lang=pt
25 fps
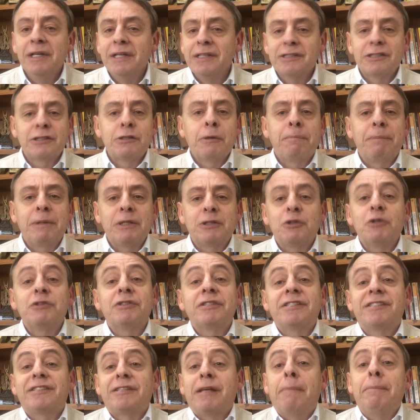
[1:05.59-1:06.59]
São
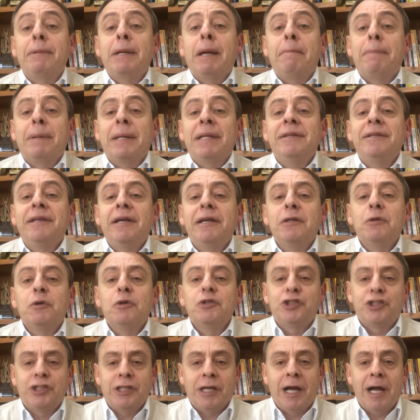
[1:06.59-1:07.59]
pessoas que sabem aprender a
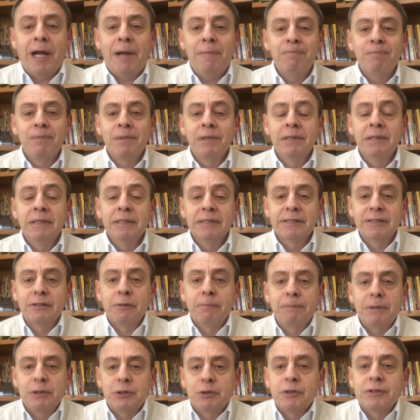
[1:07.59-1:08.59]
elogiar,
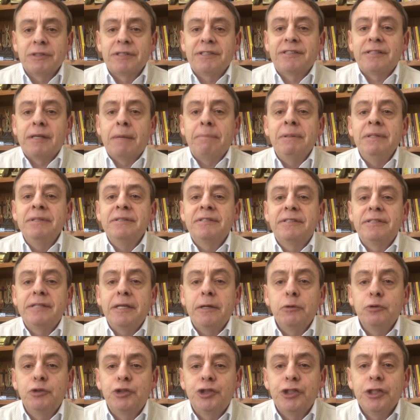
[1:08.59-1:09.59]
são pessoas que sabem
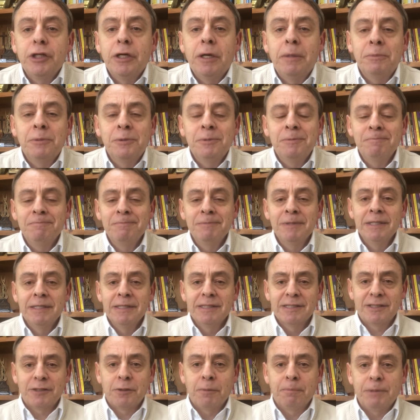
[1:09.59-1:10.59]
dizer eu te amo,
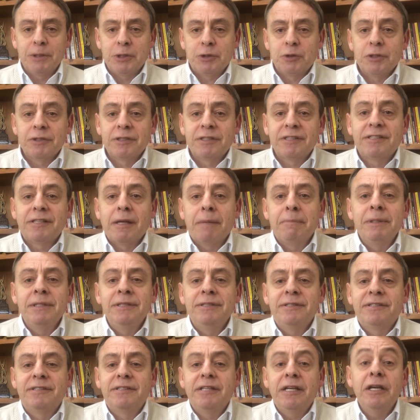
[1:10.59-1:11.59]
são pessoas que sabem
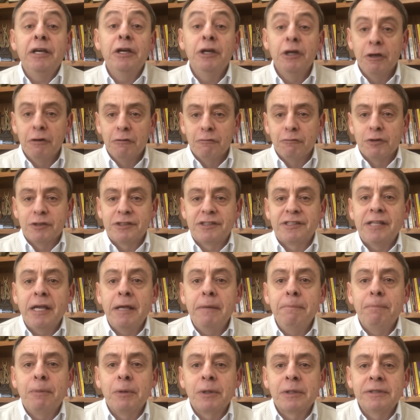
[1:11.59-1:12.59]
dizer você é
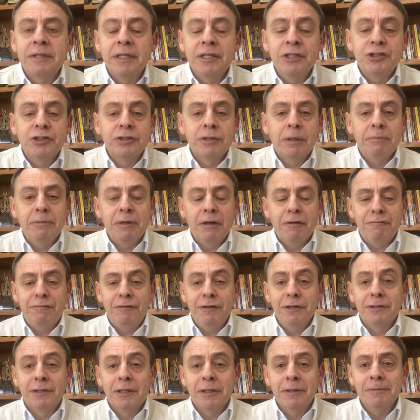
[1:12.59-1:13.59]
importante na minha
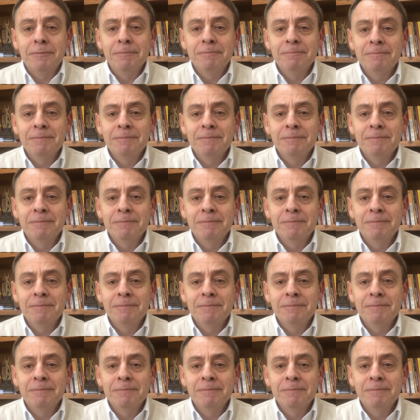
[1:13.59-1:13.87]
vida.